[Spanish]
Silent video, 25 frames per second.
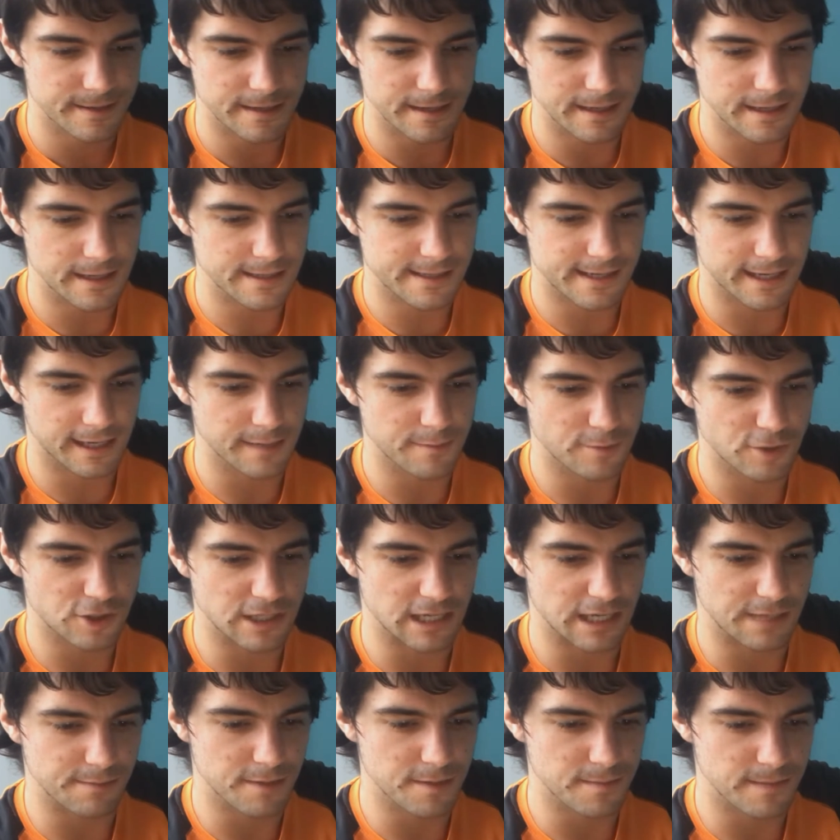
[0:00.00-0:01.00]
Y
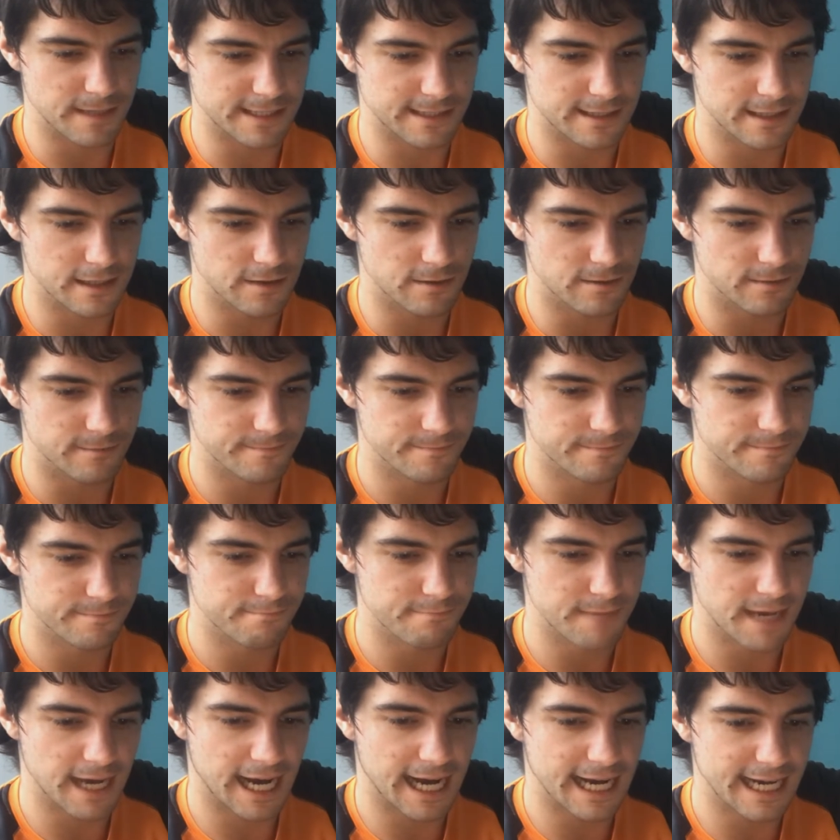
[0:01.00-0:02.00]
seguimos en las mismas, tío.
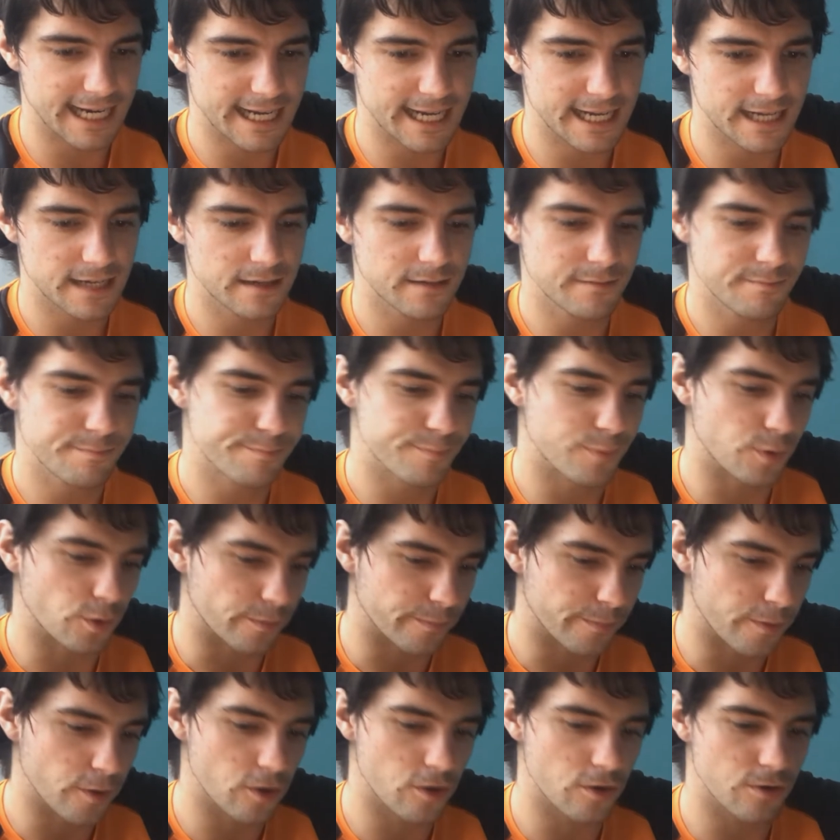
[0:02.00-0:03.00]
Me ganan
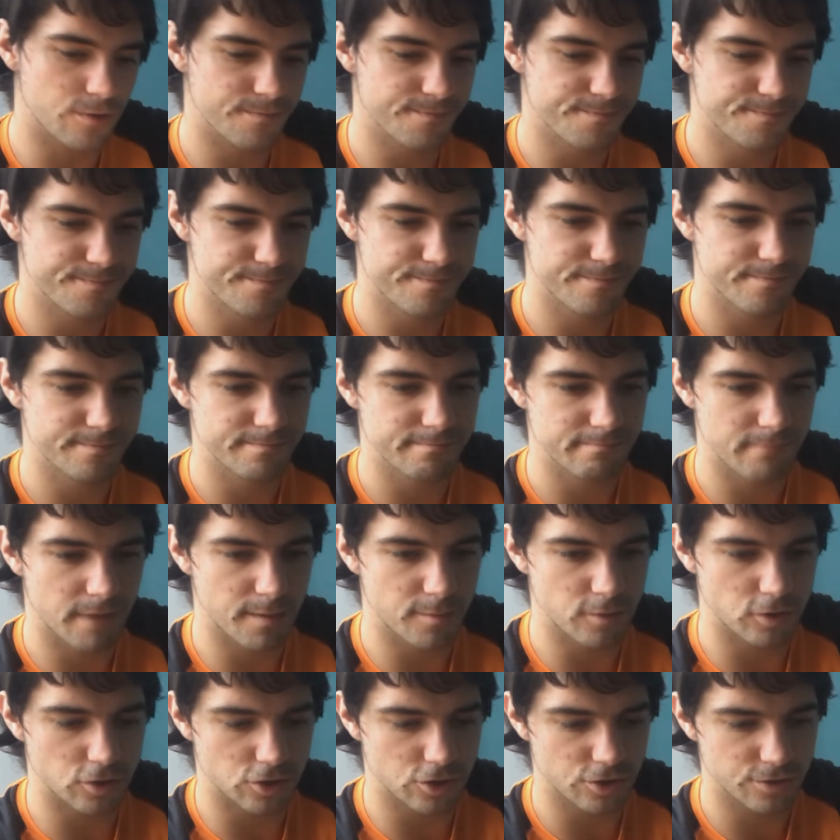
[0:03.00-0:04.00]
por poco.
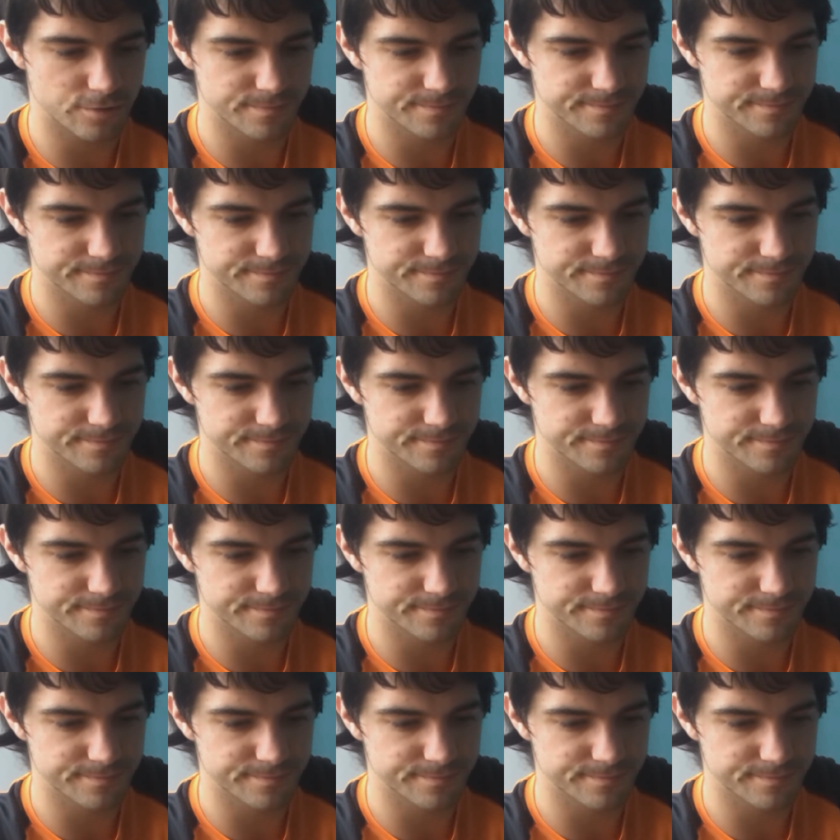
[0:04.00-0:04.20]
Vamos.